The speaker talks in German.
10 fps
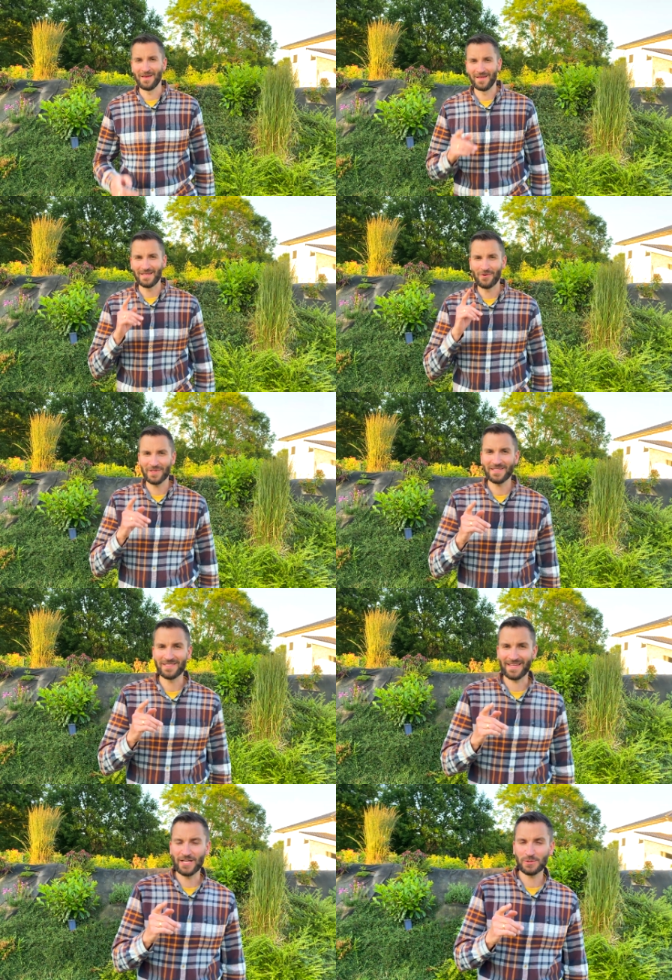Ihr wollt
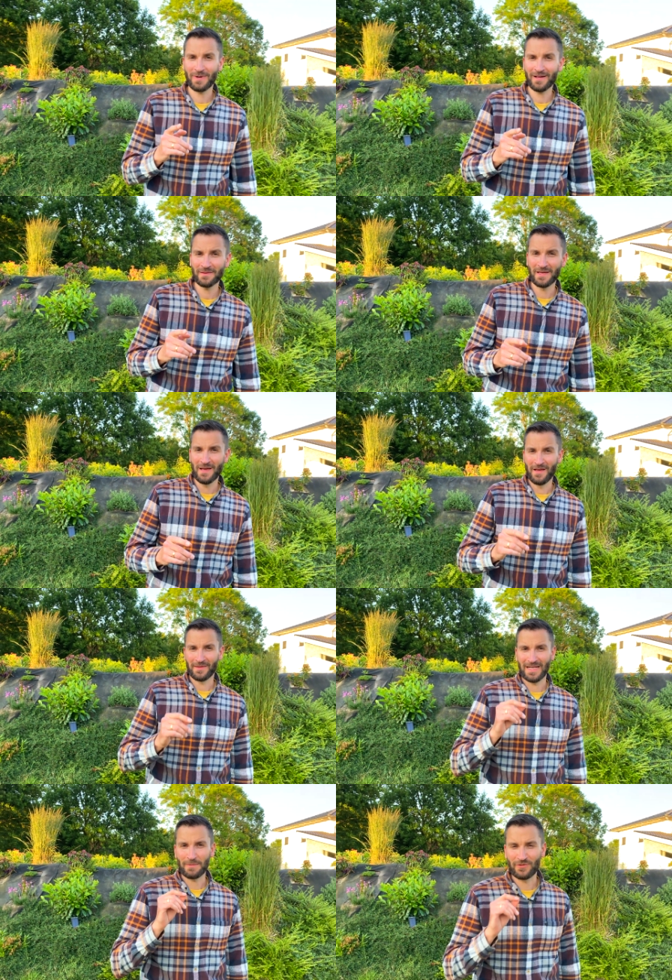richtig Geld sparen?
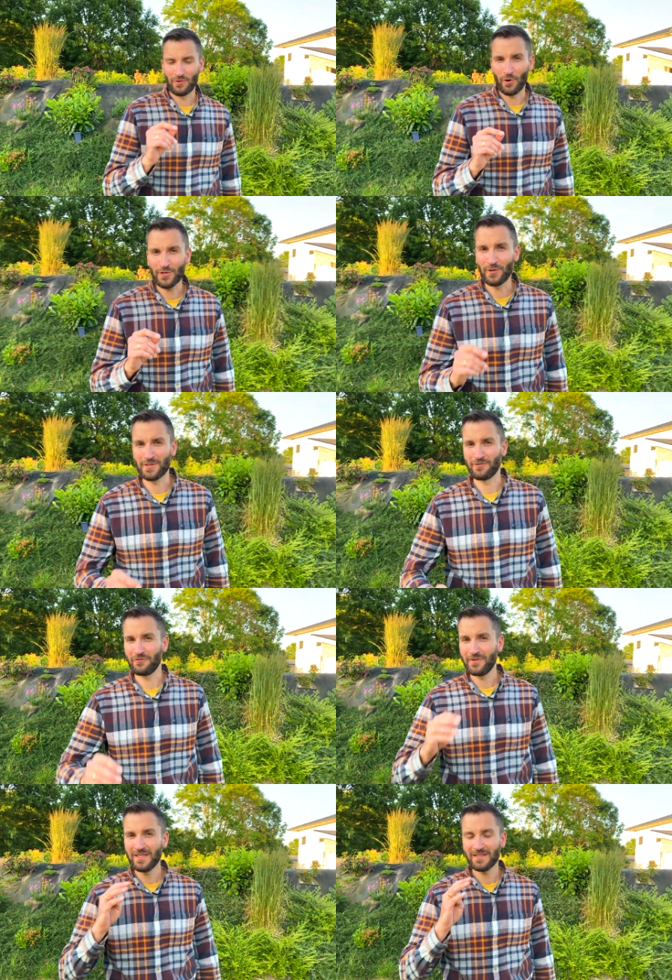Dann habe ich für euch heute
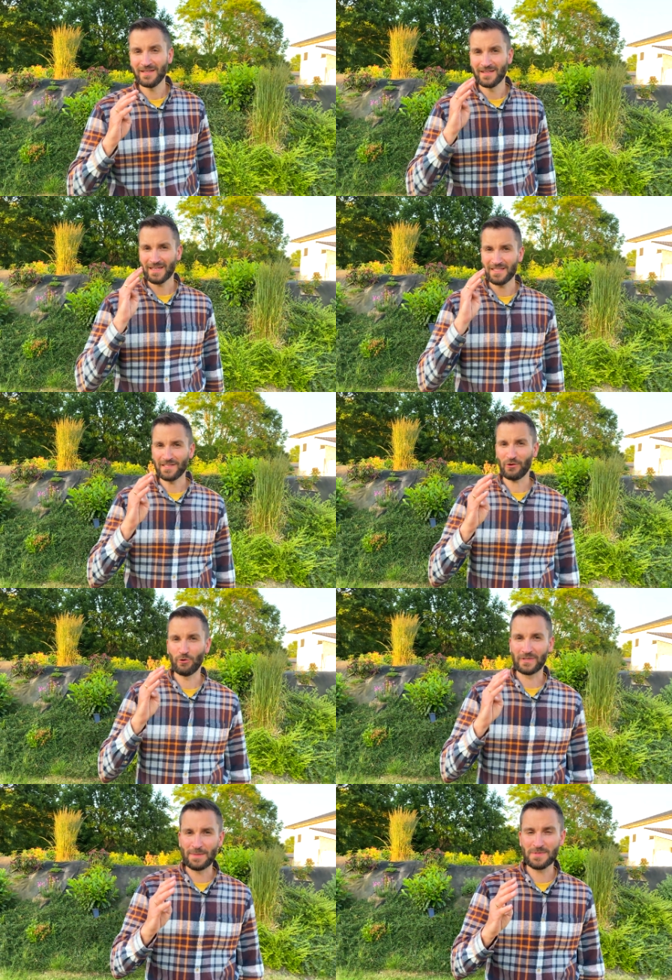vier richtig
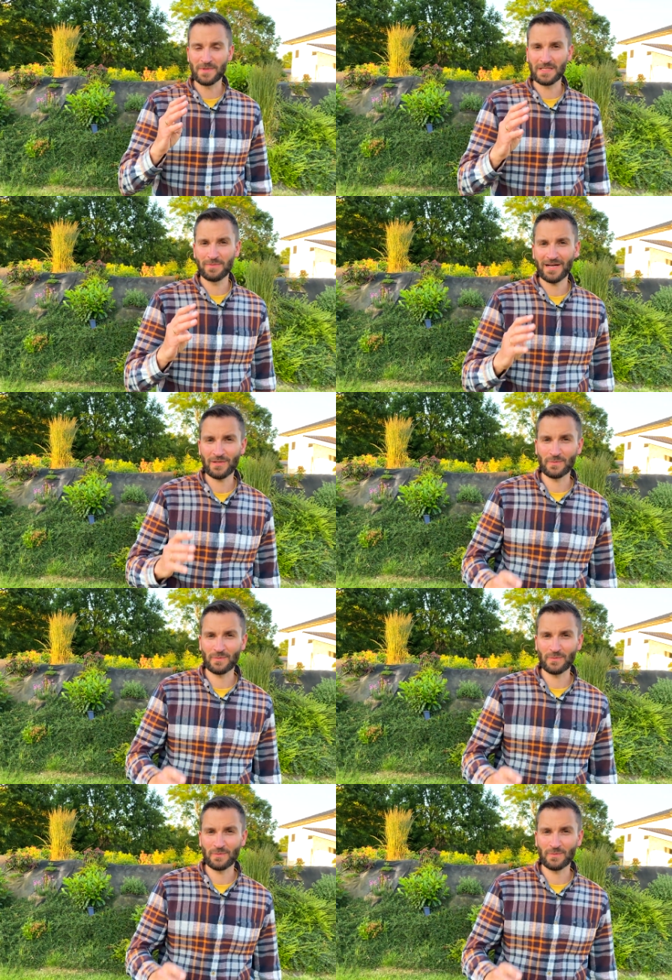coole Tipps mitgebracht.